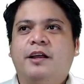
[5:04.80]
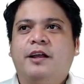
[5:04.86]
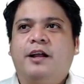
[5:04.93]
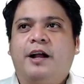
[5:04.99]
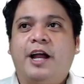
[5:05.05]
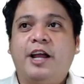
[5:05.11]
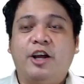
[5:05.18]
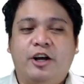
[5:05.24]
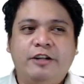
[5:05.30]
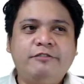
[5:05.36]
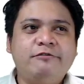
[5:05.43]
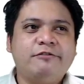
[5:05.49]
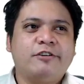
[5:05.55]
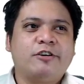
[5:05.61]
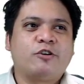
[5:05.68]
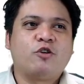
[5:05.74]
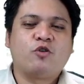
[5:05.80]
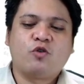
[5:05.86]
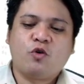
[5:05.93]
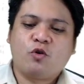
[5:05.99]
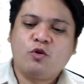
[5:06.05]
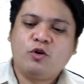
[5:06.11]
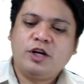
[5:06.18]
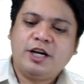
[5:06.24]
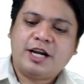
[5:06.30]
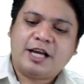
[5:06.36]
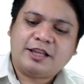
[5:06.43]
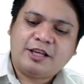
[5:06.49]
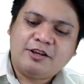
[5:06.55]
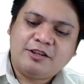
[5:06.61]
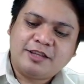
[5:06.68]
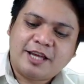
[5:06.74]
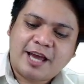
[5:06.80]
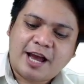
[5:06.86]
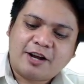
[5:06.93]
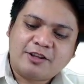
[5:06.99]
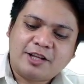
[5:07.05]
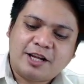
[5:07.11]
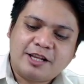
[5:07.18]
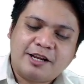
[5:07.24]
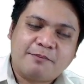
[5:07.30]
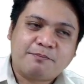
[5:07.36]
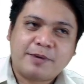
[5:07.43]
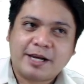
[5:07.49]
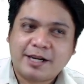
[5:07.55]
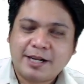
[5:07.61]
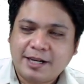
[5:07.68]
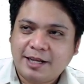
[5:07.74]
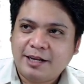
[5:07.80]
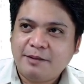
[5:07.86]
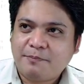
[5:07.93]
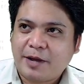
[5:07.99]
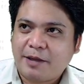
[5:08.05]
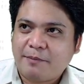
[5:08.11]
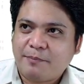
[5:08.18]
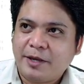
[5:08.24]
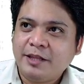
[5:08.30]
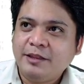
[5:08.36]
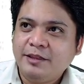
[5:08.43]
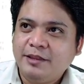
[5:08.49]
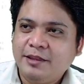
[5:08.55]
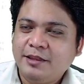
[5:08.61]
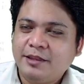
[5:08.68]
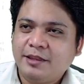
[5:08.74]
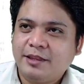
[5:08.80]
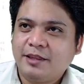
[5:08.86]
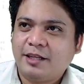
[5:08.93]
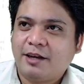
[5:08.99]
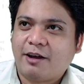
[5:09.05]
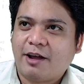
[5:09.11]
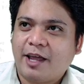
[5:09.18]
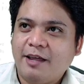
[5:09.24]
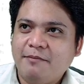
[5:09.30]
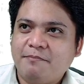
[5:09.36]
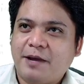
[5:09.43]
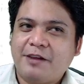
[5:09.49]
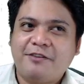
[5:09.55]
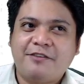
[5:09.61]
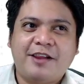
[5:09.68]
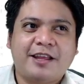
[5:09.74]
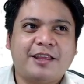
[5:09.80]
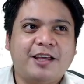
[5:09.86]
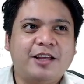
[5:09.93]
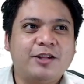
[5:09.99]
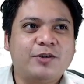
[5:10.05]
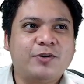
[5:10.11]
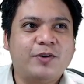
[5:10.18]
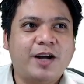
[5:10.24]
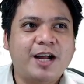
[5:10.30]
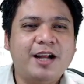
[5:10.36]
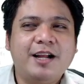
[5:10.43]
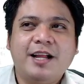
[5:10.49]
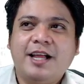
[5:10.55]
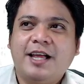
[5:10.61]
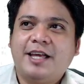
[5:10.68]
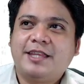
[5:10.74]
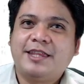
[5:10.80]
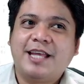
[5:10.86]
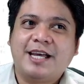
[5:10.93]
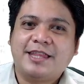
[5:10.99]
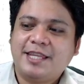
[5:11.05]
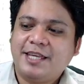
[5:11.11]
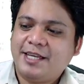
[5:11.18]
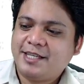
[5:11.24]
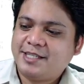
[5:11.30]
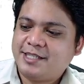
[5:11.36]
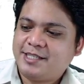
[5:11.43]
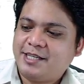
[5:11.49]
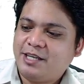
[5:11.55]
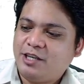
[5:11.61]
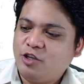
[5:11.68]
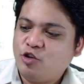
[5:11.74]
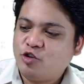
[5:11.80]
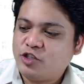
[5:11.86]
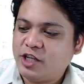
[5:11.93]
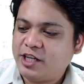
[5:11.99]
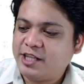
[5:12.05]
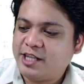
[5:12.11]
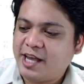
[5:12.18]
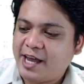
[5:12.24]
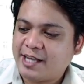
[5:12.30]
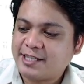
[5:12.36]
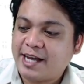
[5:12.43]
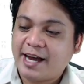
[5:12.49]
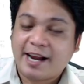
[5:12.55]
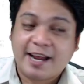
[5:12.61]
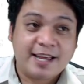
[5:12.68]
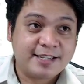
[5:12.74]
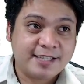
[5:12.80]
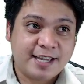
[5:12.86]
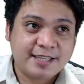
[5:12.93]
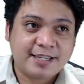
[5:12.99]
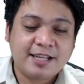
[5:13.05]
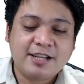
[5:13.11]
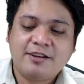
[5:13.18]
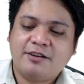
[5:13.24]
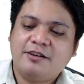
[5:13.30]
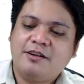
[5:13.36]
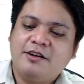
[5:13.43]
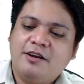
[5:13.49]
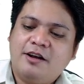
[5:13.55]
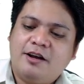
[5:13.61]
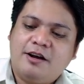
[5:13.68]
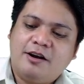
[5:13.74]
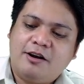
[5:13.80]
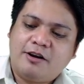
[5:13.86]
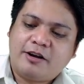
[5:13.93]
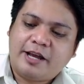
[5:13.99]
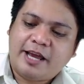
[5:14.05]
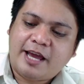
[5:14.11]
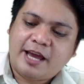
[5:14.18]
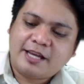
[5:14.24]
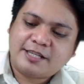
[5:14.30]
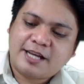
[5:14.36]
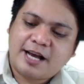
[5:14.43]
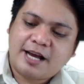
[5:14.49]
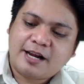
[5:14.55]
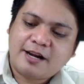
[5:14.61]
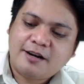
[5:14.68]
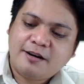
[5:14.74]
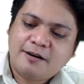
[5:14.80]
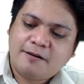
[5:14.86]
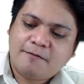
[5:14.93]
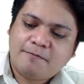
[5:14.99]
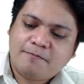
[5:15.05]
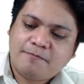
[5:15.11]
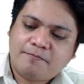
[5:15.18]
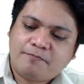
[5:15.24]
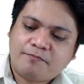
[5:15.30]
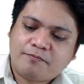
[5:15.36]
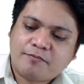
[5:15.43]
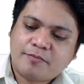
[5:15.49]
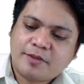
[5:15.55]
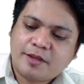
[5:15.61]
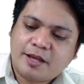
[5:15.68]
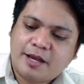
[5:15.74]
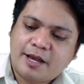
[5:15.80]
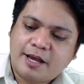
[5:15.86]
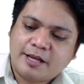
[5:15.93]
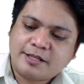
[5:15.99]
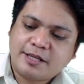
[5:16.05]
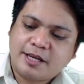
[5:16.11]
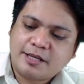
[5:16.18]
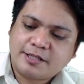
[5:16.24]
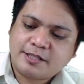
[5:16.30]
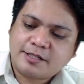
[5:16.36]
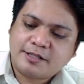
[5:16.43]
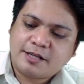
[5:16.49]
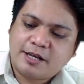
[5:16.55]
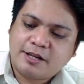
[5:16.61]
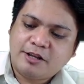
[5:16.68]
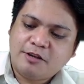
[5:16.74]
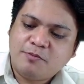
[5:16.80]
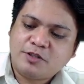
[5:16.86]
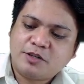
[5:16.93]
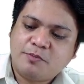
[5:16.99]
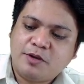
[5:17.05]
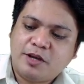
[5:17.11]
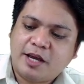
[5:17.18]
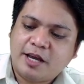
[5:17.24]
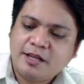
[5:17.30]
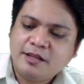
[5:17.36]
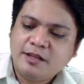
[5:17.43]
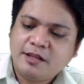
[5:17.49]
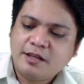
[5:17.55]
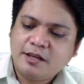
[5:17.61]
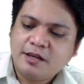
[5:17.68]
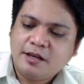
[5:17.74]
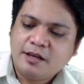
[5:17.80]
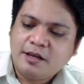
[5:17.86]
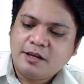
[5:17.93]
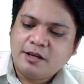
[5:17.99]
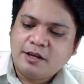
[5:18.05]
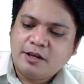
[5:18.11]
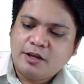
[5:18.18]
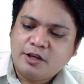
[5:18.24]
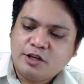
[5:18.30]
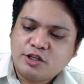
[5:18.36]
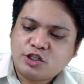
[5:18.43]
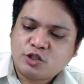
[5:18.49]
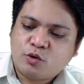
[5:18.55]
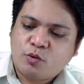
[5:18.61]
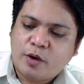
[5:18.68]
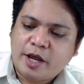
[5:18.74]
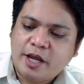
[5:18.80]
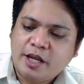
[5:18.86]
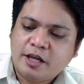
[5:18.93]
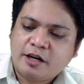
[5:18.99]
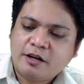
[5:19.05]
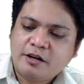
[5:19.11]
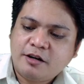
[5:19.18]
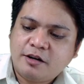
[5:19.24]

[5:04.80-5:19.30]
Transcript: Ngayon, kung kukunin natin yung diagonal ng parallelepiped, okay, paano natin kinukuha? That is using the SRSS, ano? Okay, SR, SS. Ano ibig sabihin? Square